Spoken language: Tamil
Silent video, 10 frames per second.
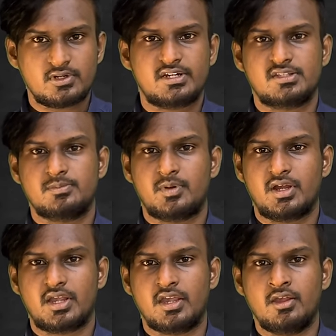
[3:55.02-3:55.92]

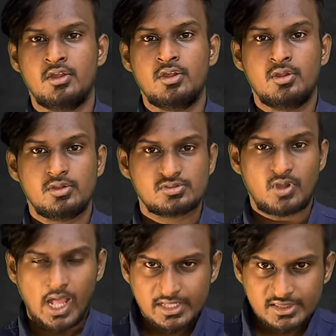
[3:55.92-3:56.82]
எடுத்திருப்பாங்க ஸோ
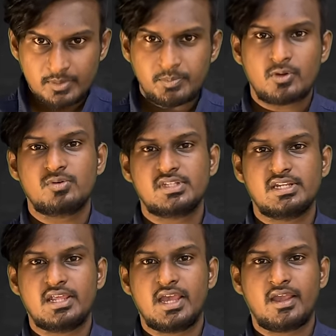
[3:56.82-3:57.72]
அந்த
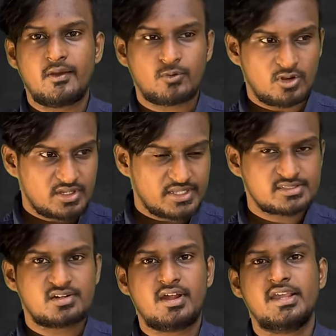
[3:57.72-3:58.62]
பகுதியில் அவங்களோட
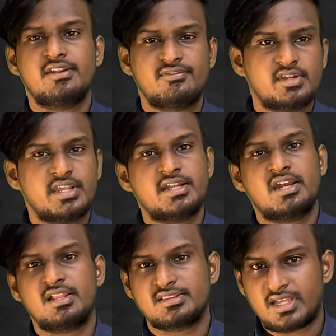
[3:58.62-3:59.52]
டெஸ்ட்ராயர் ஃப்ரிகேட்
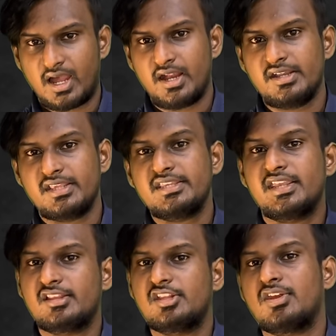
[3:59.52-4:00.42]
எல்லாம் தாண்டி
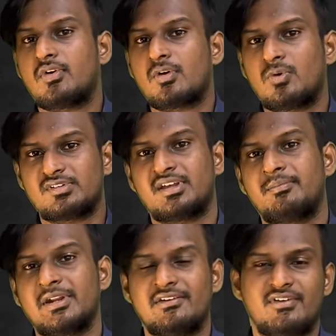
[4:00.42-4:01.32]
எதிரியோட ஒரு
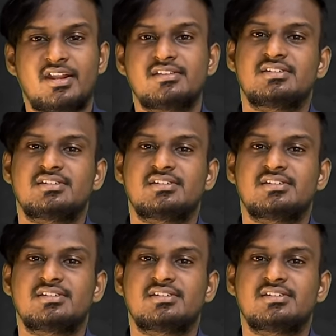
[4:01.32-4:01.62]
சம்மரின் வர்றதுக்கு